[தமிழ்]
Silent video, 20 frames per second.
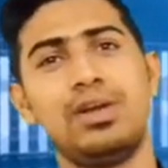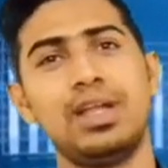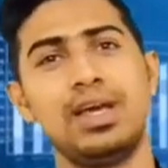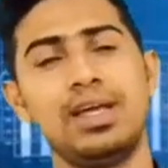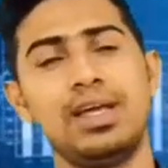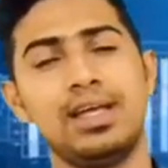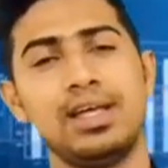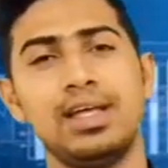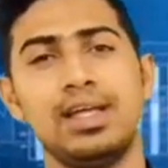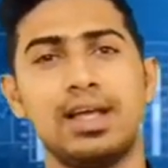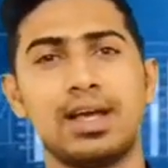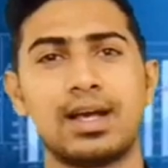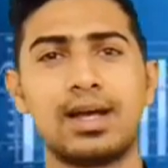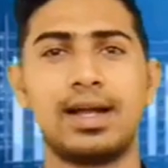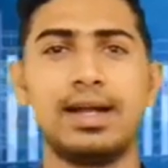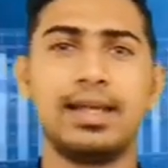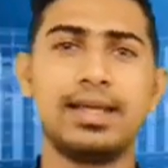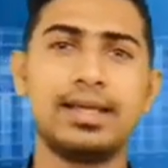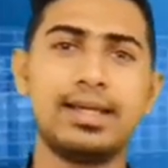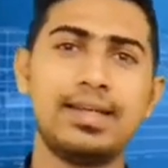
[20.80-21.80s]
உள்ள
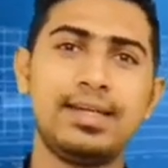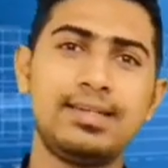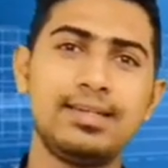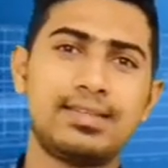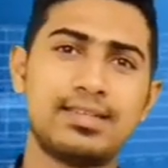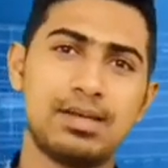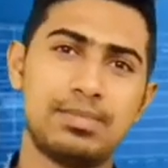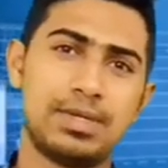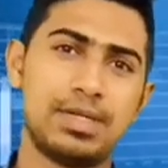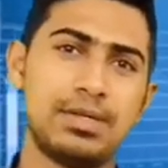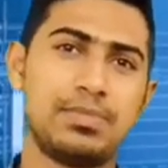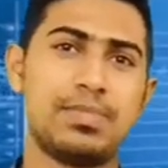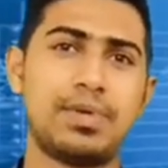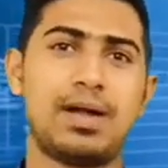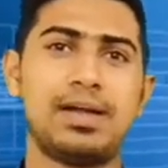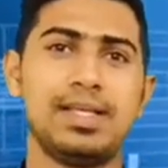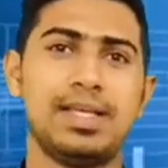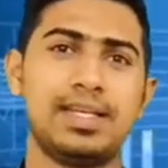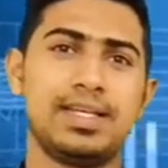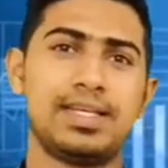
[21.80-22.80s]
கணக்கீட்டு
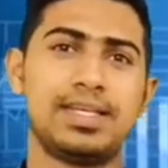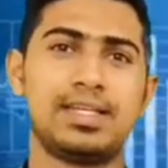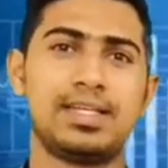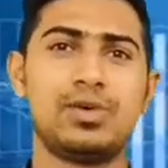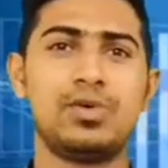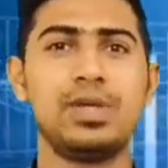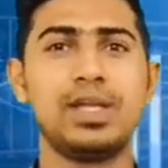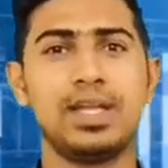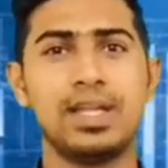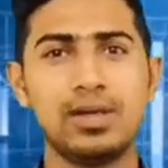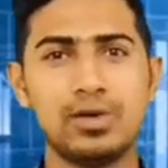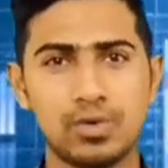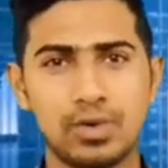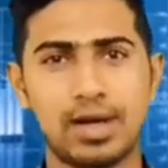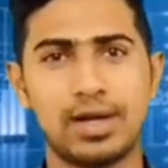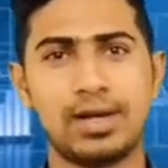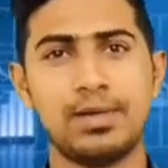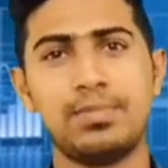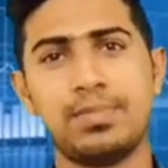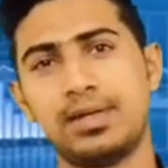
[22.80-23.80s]
சமன்பாடு என்கின்ற ஒரு
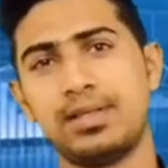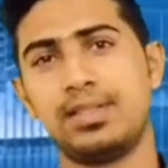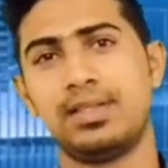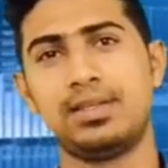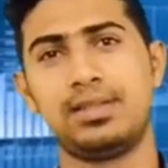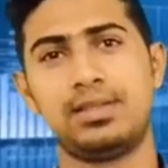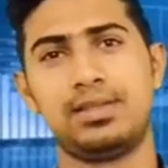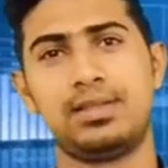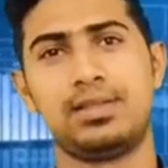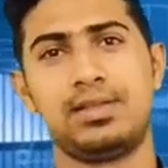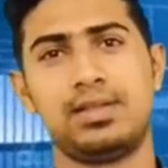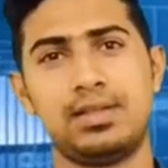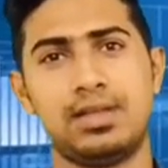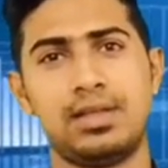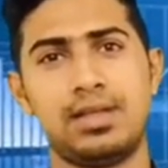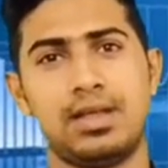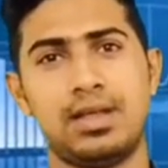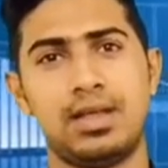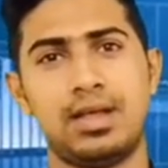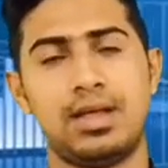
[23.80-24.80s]
இலகுவான பகுதி
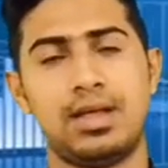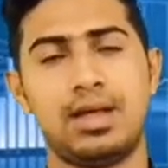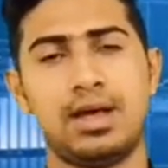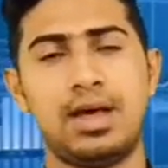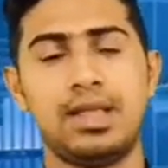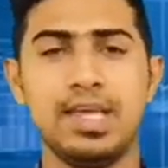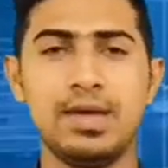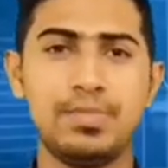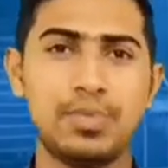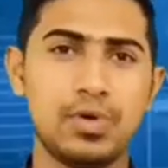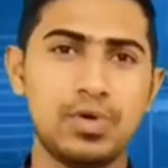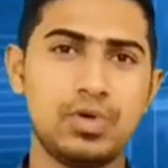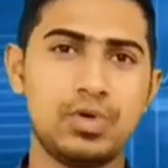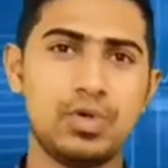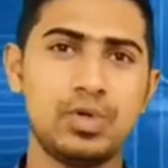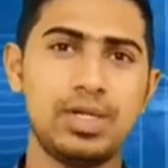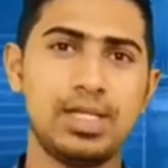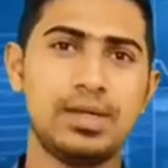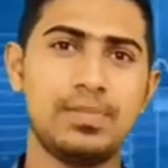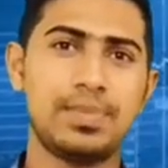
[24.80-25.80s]
அதே
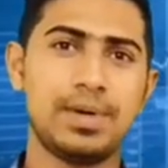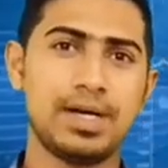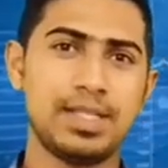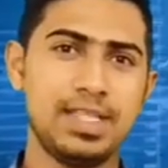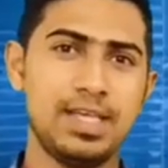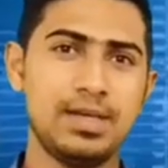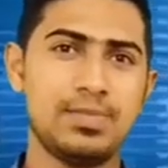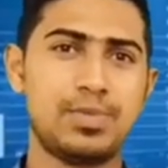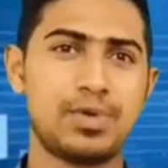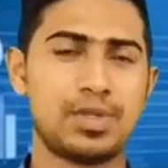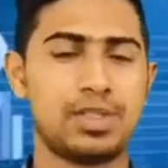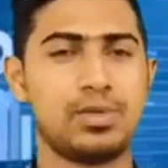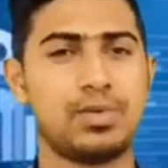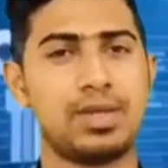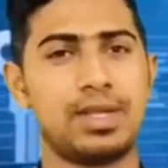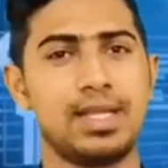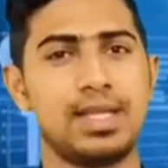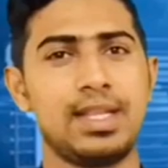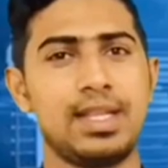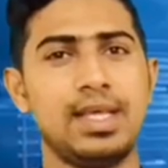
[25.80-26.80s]
போன்று இந்த பகுதியை
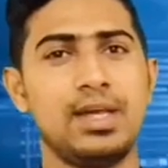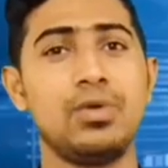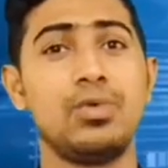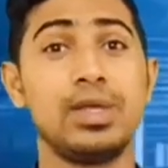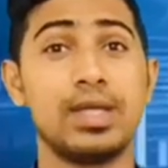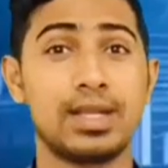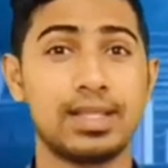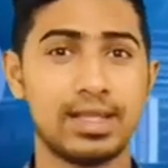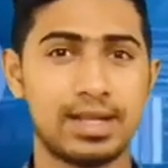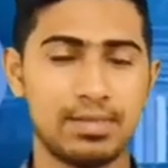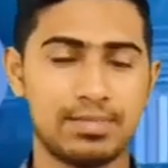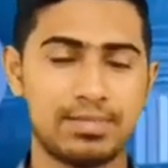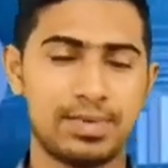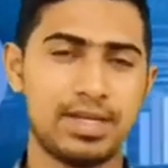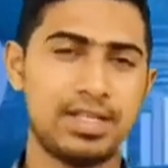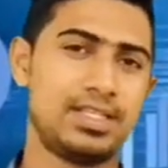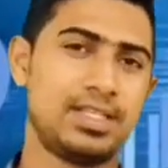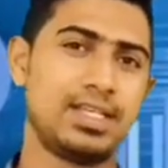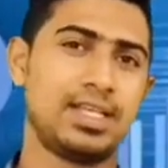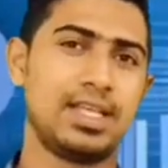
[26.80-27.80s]
பொறுத்தவரையிலே உயர்தர
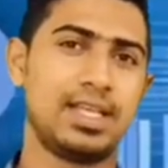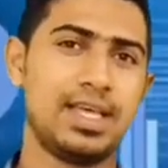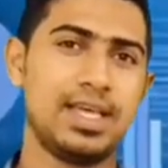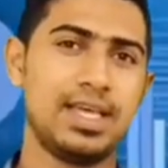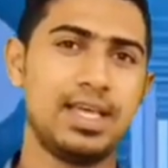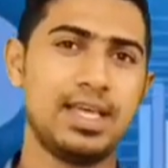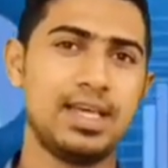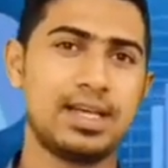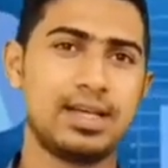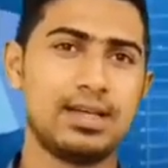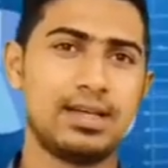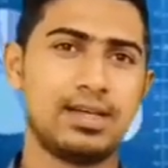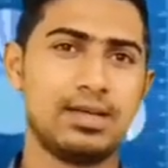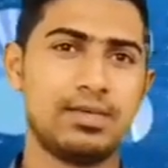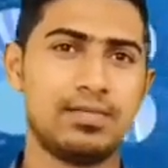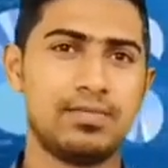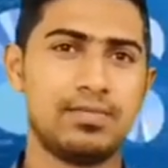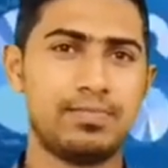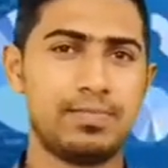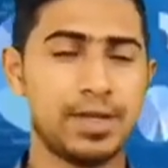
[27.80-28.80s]
பரீட்சையிலே
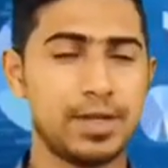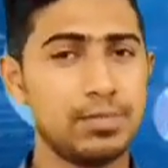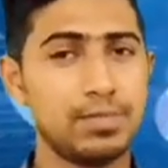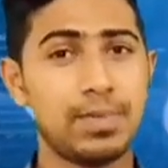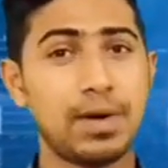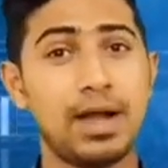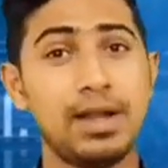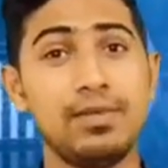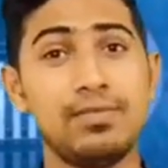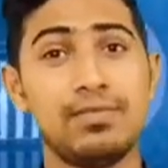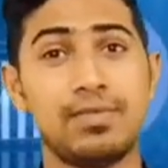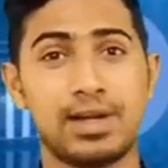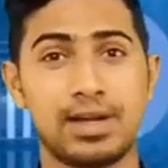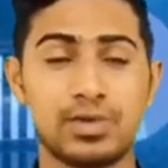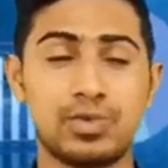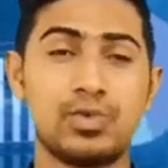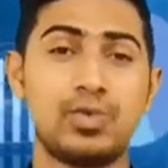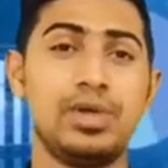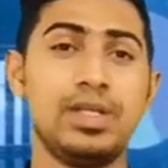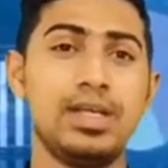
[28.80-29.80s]
பெரும்பாலும்
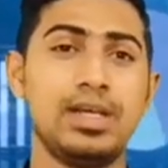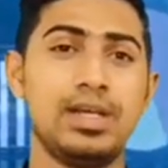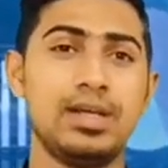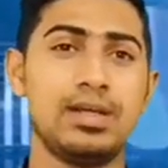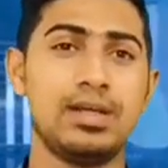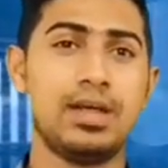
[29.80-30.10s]
வரக்கூடிய